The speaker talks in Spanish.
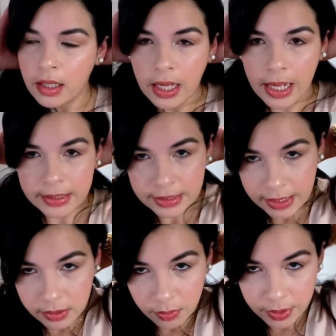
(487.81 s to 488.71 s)

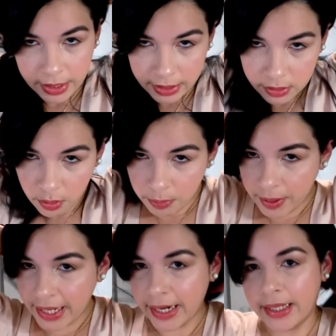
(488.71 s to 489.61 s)
Haciendo videitos
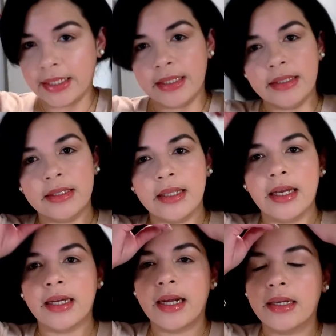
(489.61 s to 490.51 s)
para
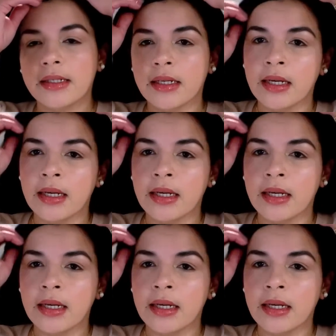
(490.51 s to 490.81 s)
Instagram.